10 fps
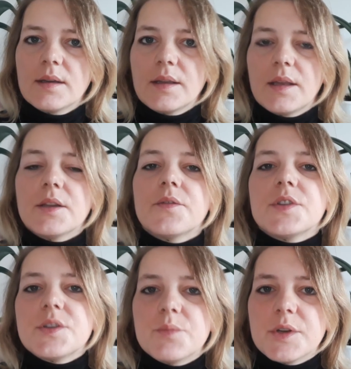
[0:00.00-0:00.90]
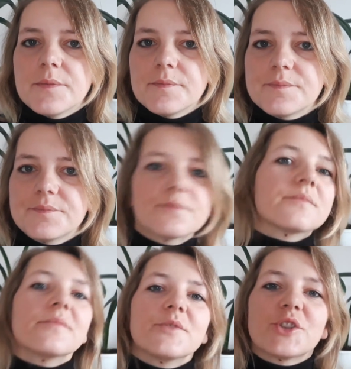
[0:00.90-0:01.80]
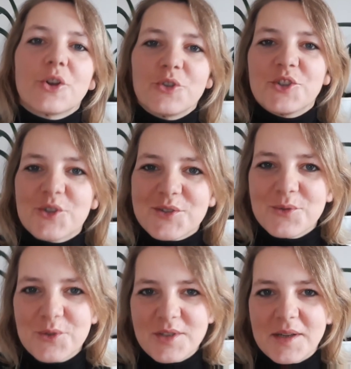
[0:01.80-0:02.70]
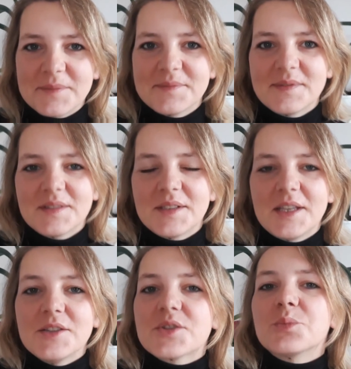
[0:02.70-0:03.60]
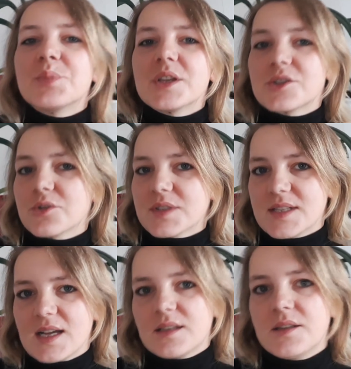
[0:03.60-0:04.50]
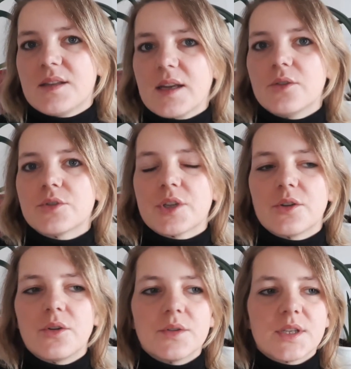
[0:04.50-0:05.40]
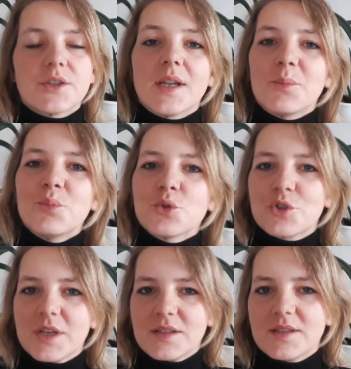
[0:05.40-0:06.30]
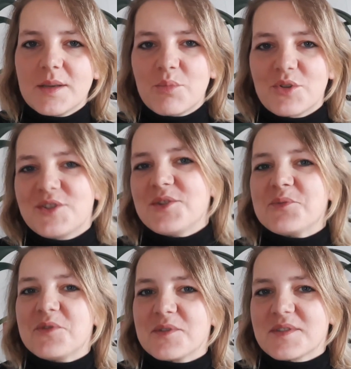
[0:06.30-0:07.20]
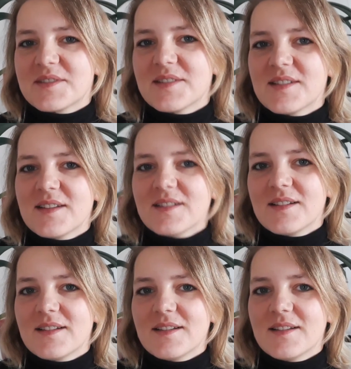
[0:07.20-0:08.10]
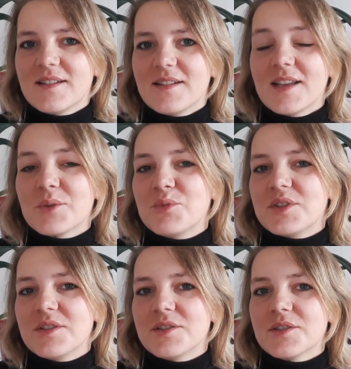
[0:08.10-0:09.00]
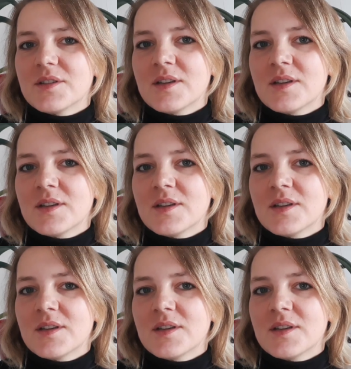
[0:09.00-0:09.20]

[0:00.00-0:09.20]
Kiedy widzimy, że koń się rozluźnia? Kiedy są pierwsze oznaki tego, że koń zaczyna puszczać, najprościej mówiąc? Jak myślisz?